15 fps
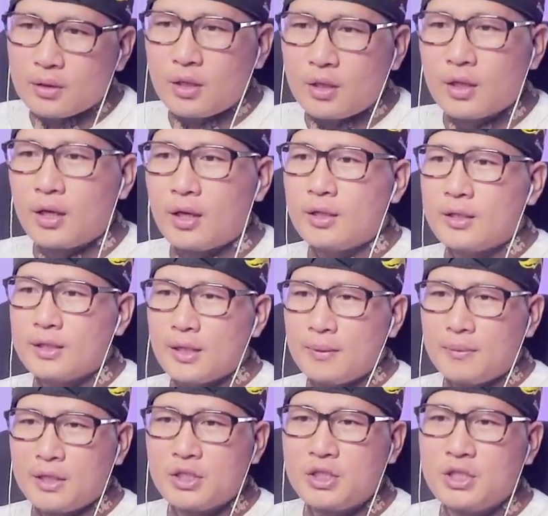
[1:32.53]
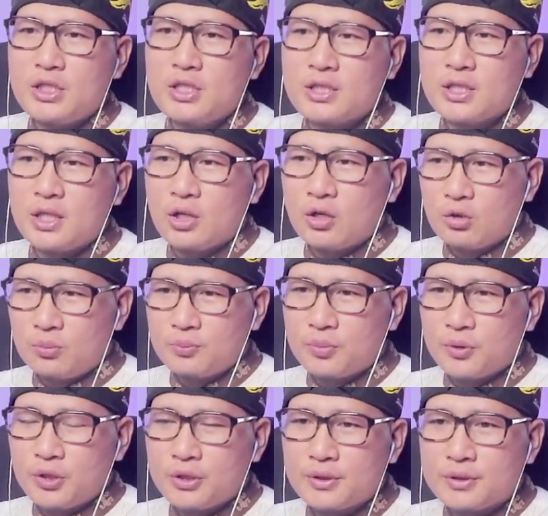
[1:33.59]
Oke, okay, Tamaji
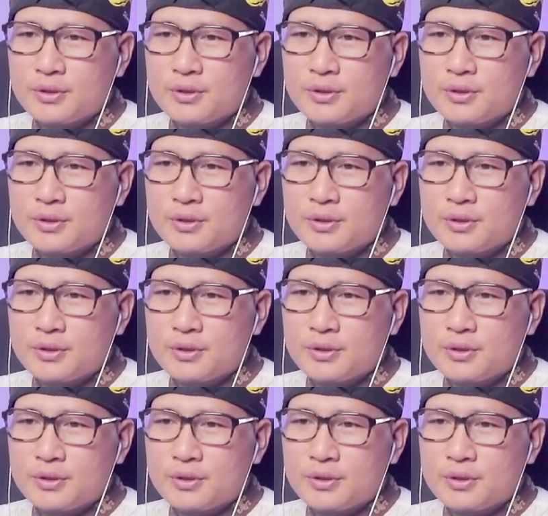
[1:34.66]
serumpun.